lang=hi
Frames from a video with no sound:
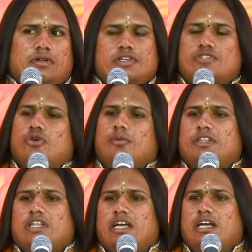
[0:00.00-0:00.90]
किसको
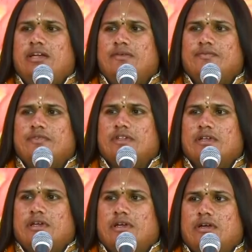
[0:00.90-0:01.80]
बताया
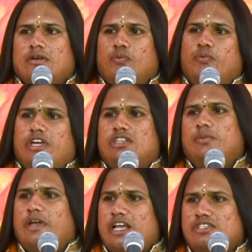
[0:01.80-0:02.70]
वेद
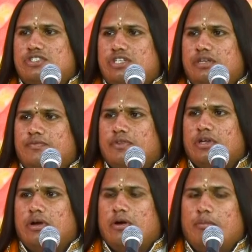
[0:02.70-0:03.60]
व्यास जी
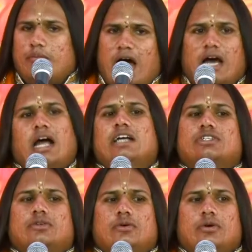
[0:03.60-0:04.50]

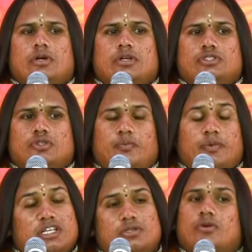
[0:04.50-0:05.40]
महाराज को जो
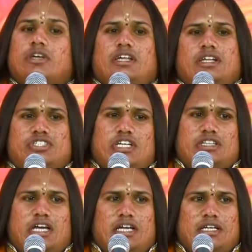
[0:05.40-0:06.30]
वेदों के
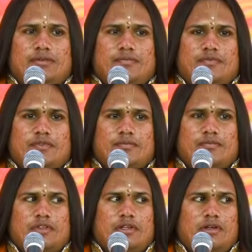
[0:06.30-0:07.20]
रचेता हैं
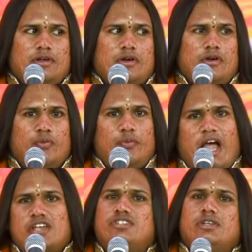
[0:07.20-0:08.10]

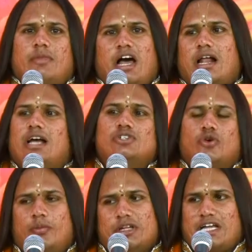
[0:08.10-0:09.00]
व्यास जी महाराज
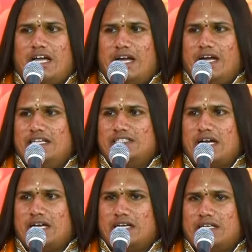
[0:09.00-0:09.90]
को बताया है
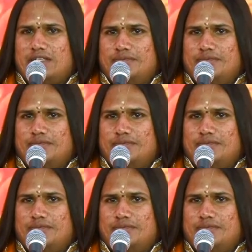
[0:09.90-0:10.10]
जाकर